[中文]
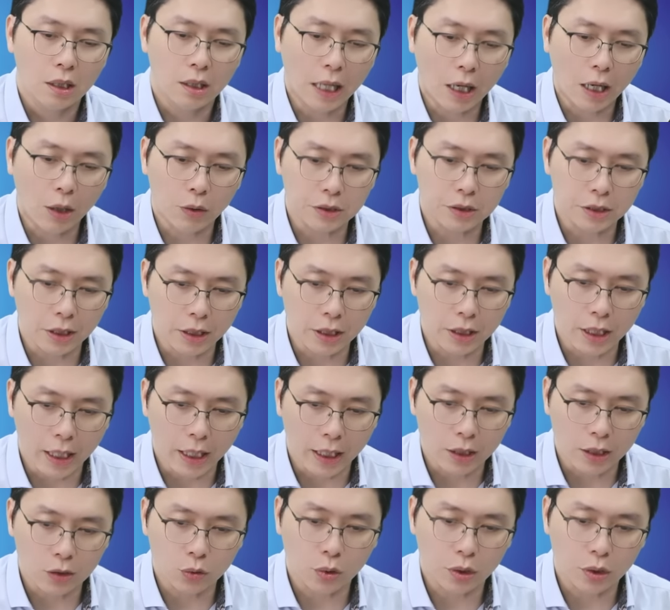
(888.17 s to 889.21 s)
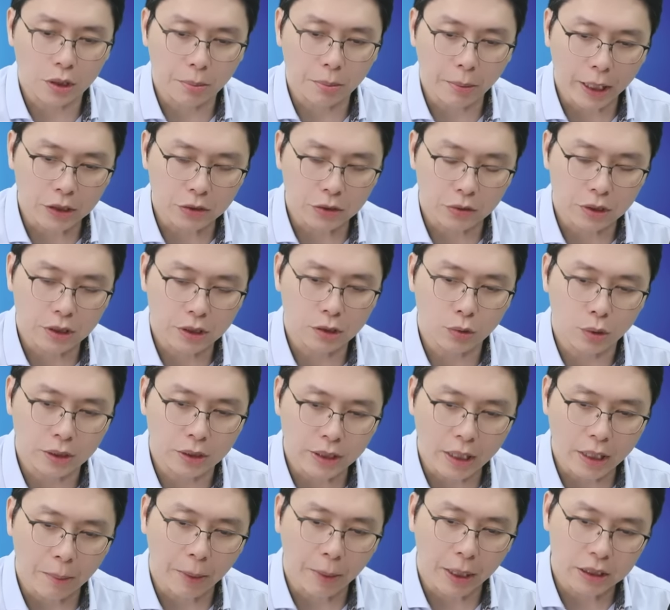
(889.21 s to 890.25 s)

拉回整理两个多礼拜，九十七元再买，